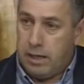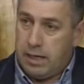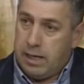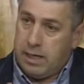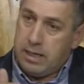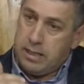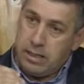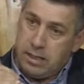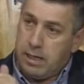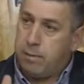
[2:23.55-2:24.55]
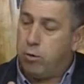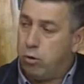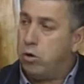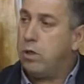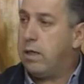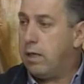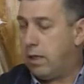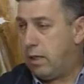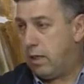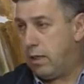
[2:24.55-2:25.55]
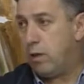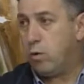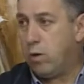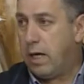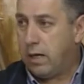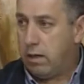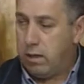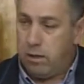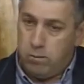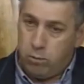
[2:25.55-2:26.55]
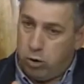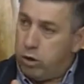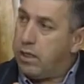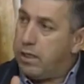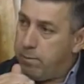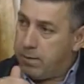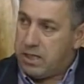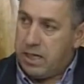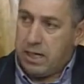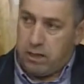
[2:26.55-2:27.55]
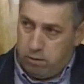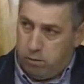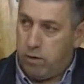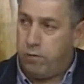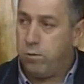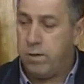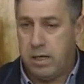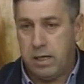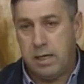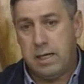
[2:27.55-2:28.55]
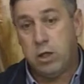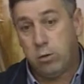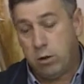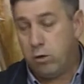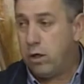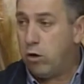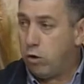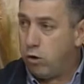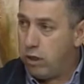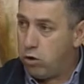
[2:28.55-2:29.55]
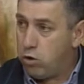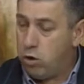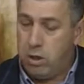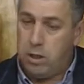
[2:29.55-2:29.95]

que la gente tenga por dónde eh, circular, por dónde andar, pasear de una forma tranquila y sobre todo el ahorro que nos